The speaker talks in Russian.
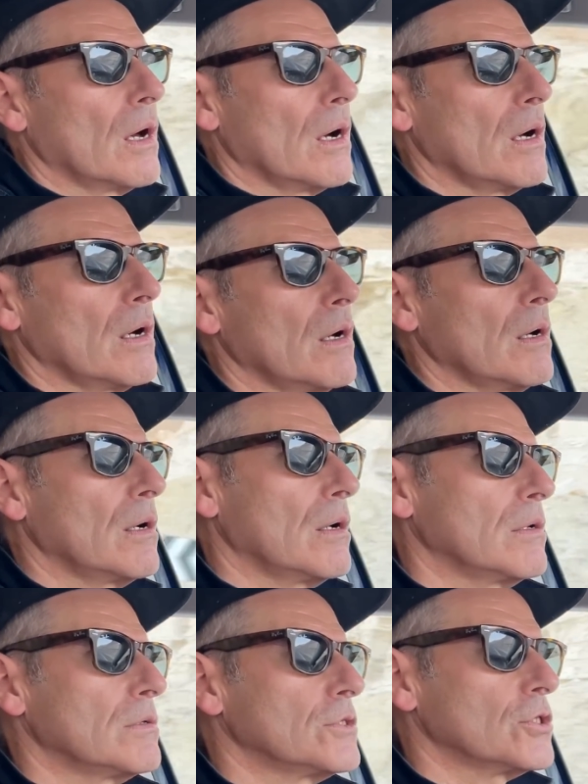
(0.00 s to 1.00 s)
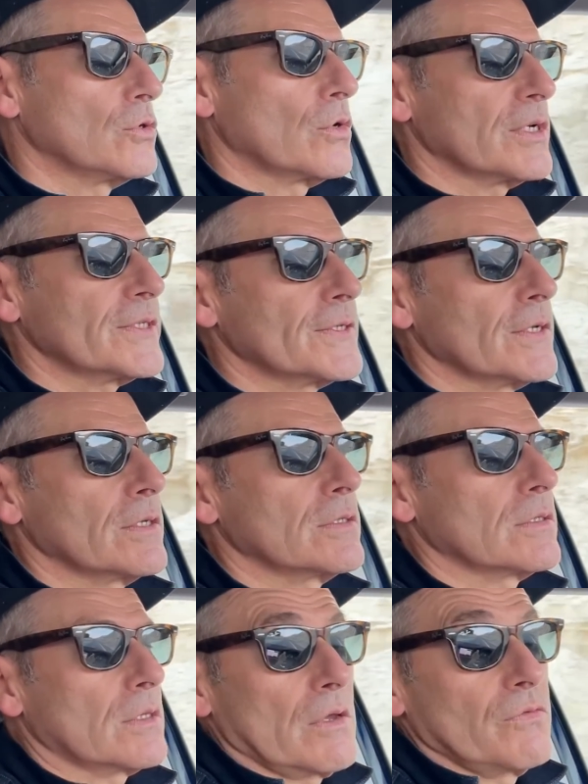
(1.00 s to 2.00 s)
А, что
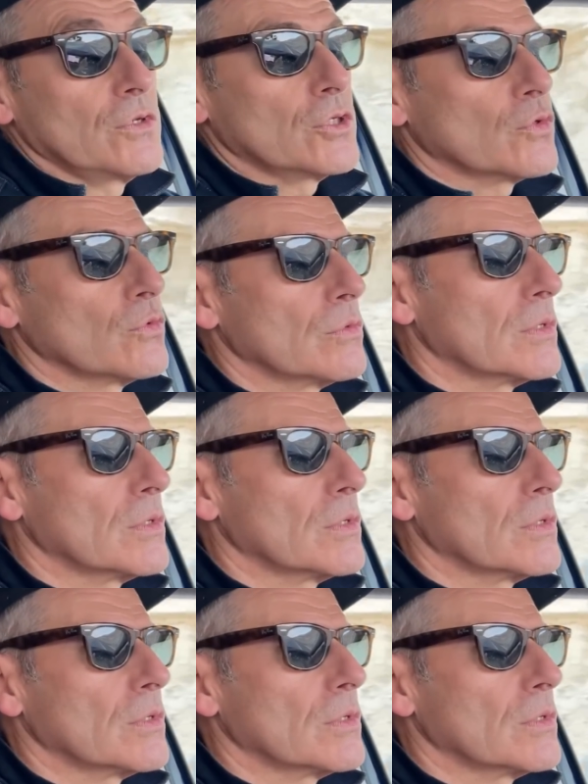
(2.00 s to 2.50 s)
касается, я вижу,